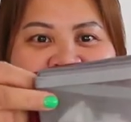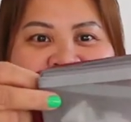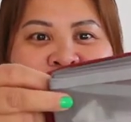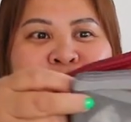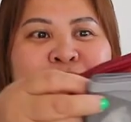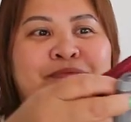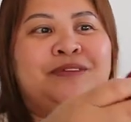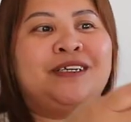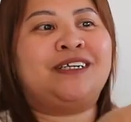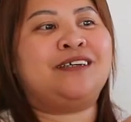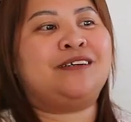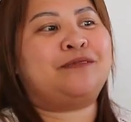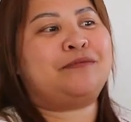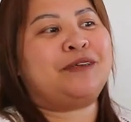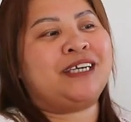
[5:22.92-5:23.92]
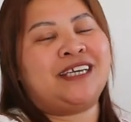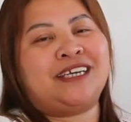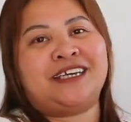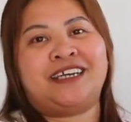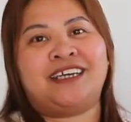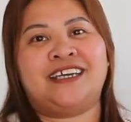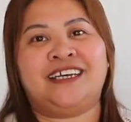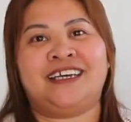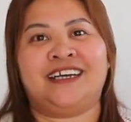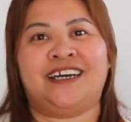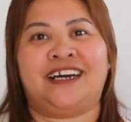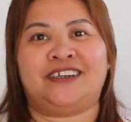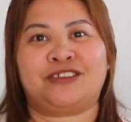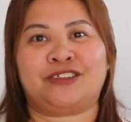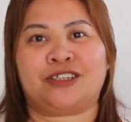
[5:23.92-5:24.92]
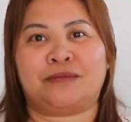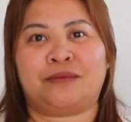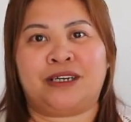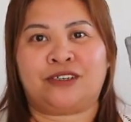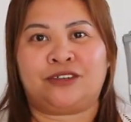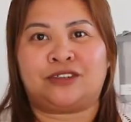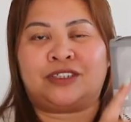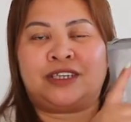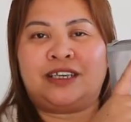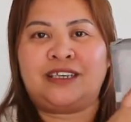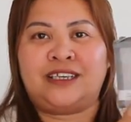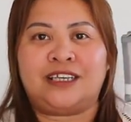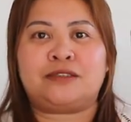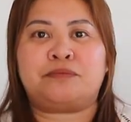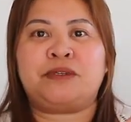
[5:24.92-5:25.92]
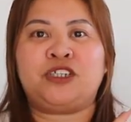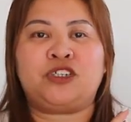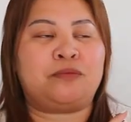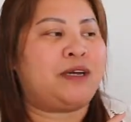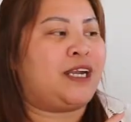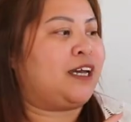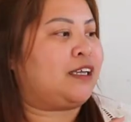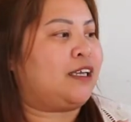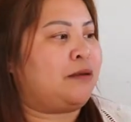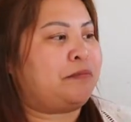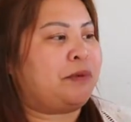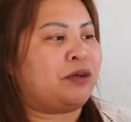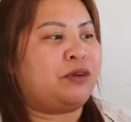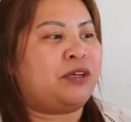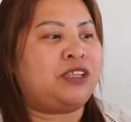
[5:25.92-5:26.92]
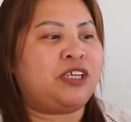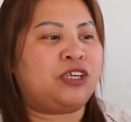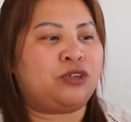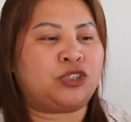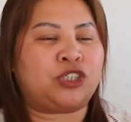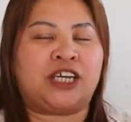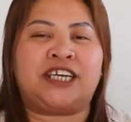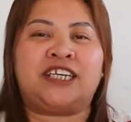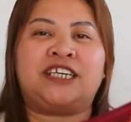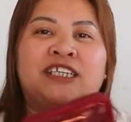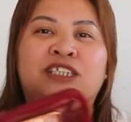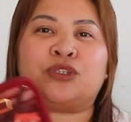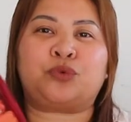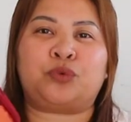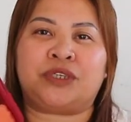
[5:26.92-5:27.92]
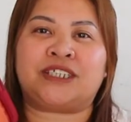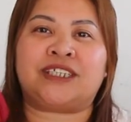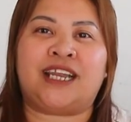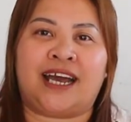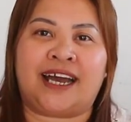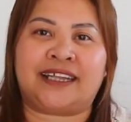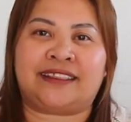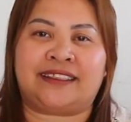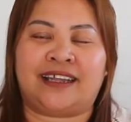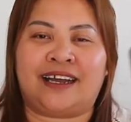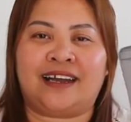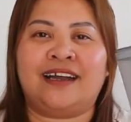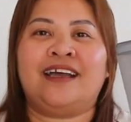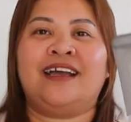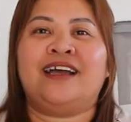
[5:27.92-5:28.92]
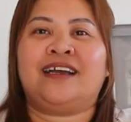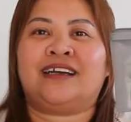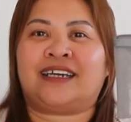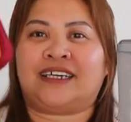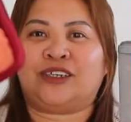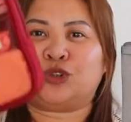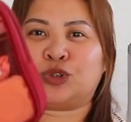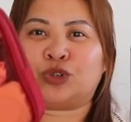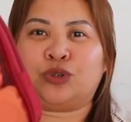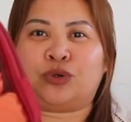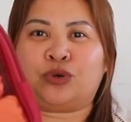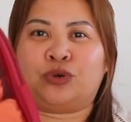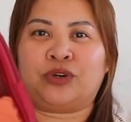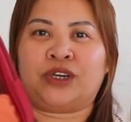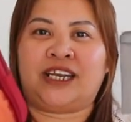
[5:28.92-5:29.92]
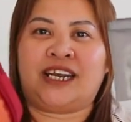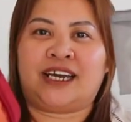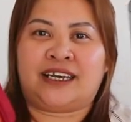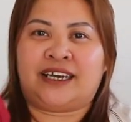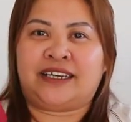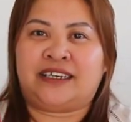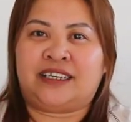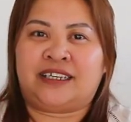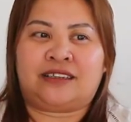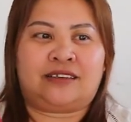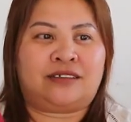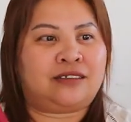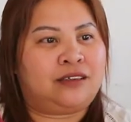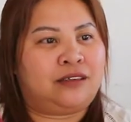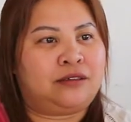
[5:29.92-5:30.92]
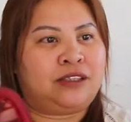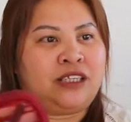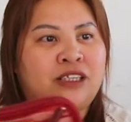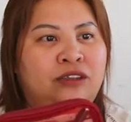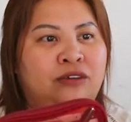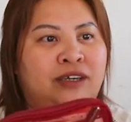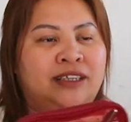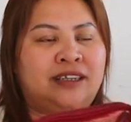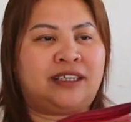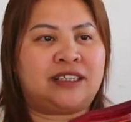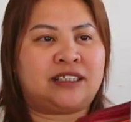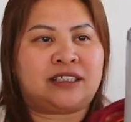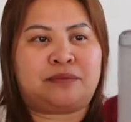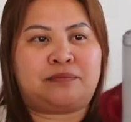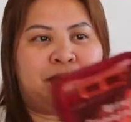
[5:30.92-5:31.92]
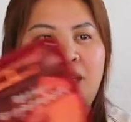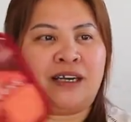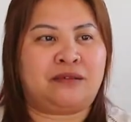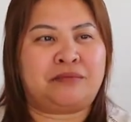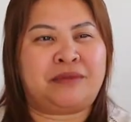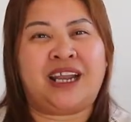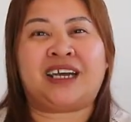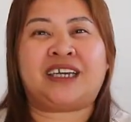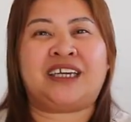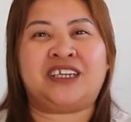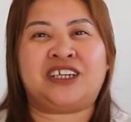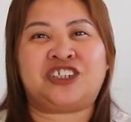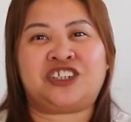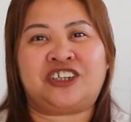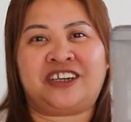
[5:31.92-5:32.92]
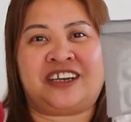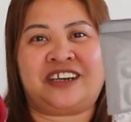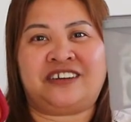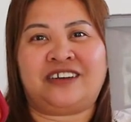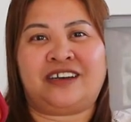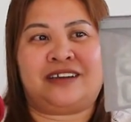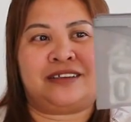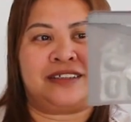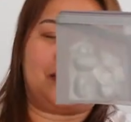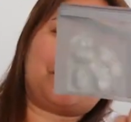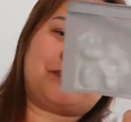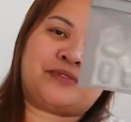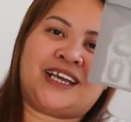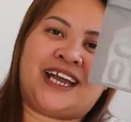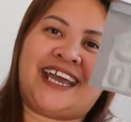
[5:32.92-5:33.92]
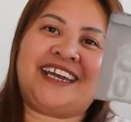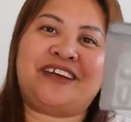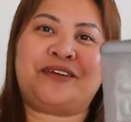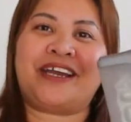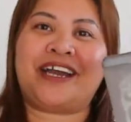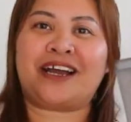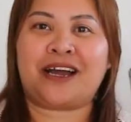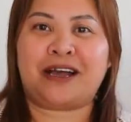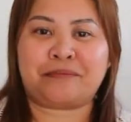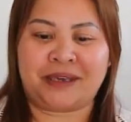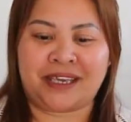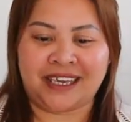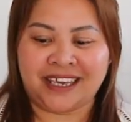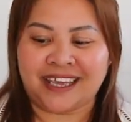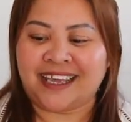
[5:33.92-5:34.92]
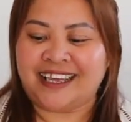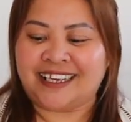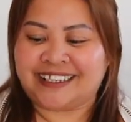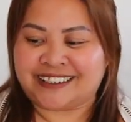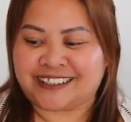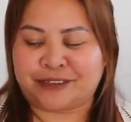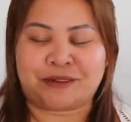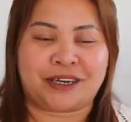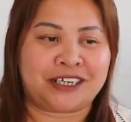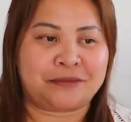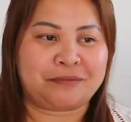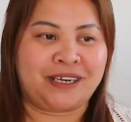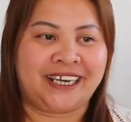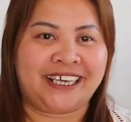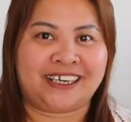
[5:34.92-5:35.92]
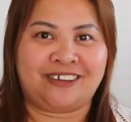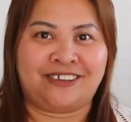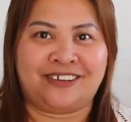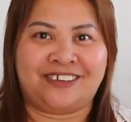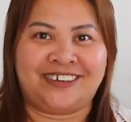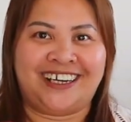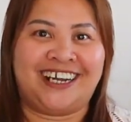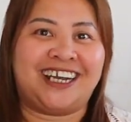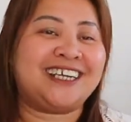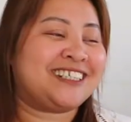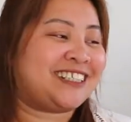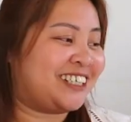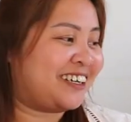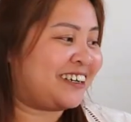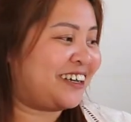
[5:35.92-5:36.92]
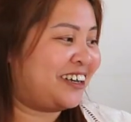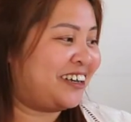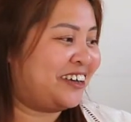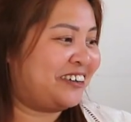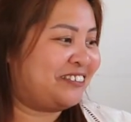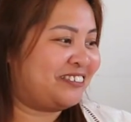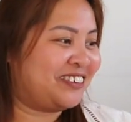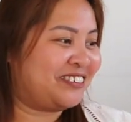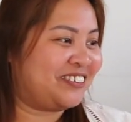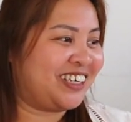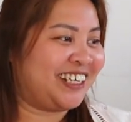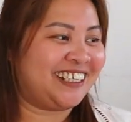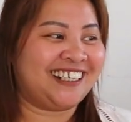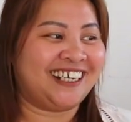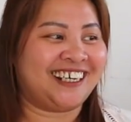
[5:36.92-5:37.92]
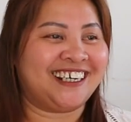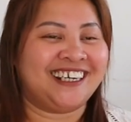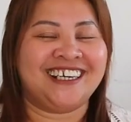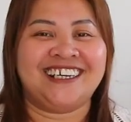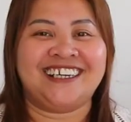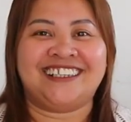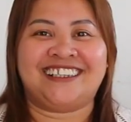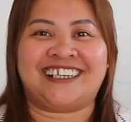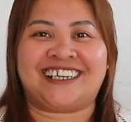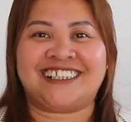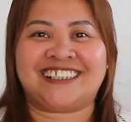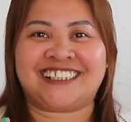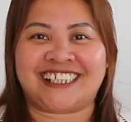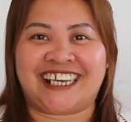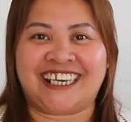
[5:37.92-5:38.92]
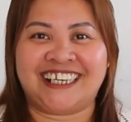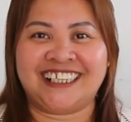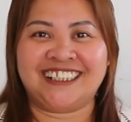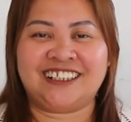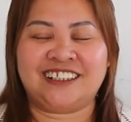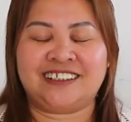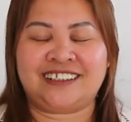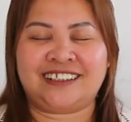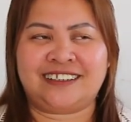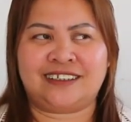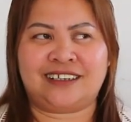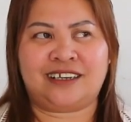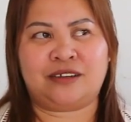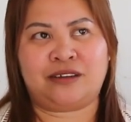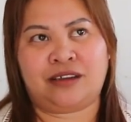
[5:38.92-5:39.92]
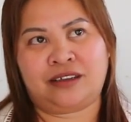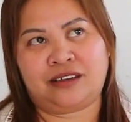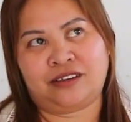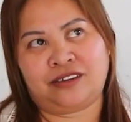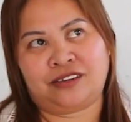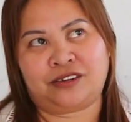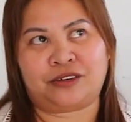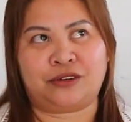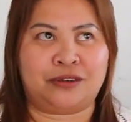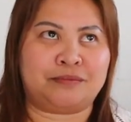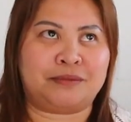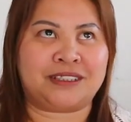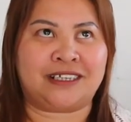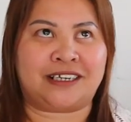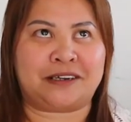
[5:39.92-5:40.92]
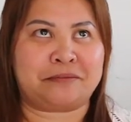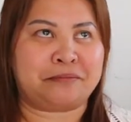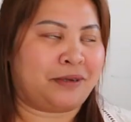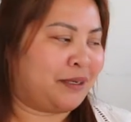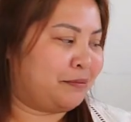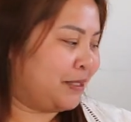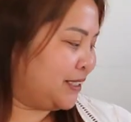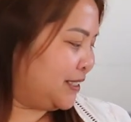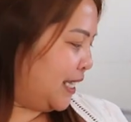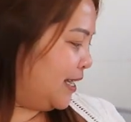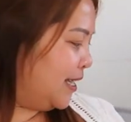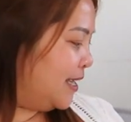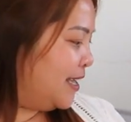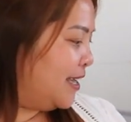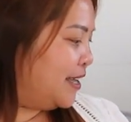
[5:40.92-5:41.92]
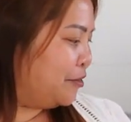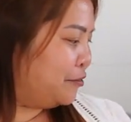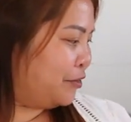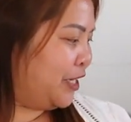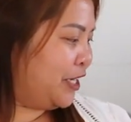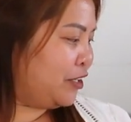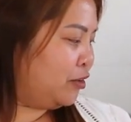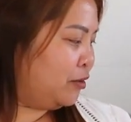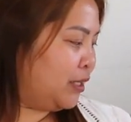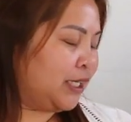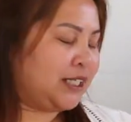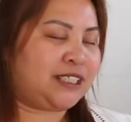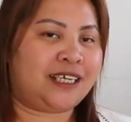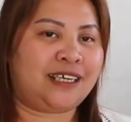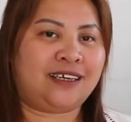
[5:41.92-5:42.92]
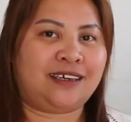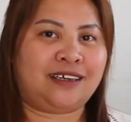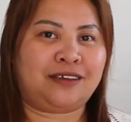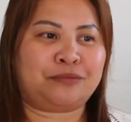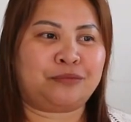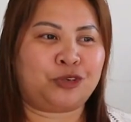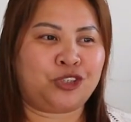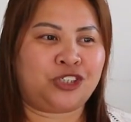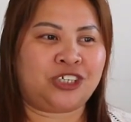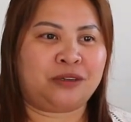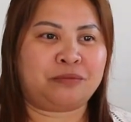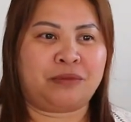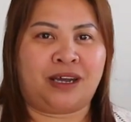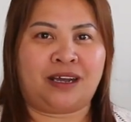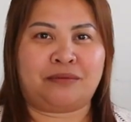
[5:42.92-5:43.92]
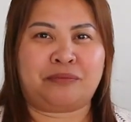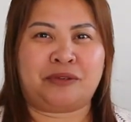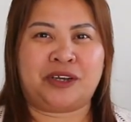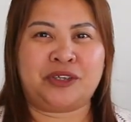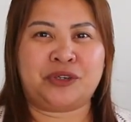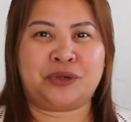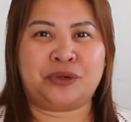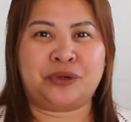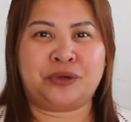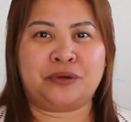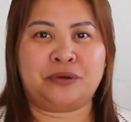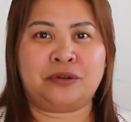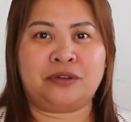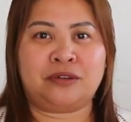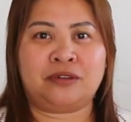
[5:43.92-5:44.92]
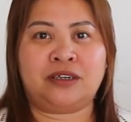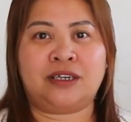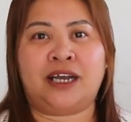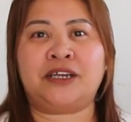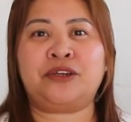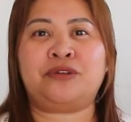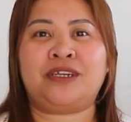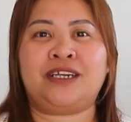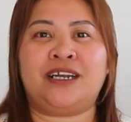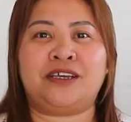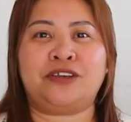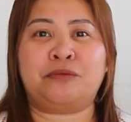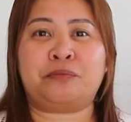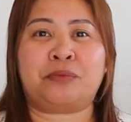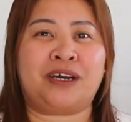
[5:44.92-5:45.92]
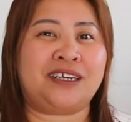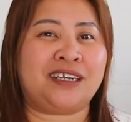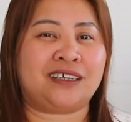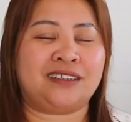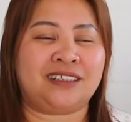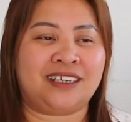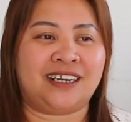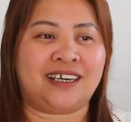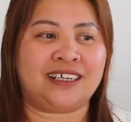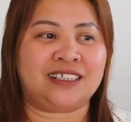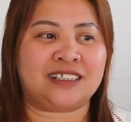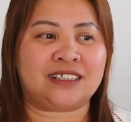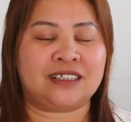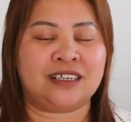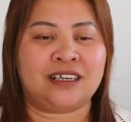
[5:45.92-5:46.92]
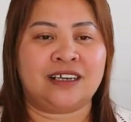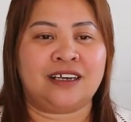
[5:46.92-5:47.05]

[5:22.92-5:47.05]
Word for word: na yung maging ano sa bag ko. So, yes, medyo malaki, pero hindi ko siya ini squeeze lahat ng gusto kong ilagay dito. So, dito at least, parang malaki na siya na area. So, anyway, ang happy sa mga nabili ko. Ang sarap! Mamili ng naka-sale. I don't know kung masarap ba. Basta, feeling ko lang, kasi Muji ba, yung ano nila, yung product nila is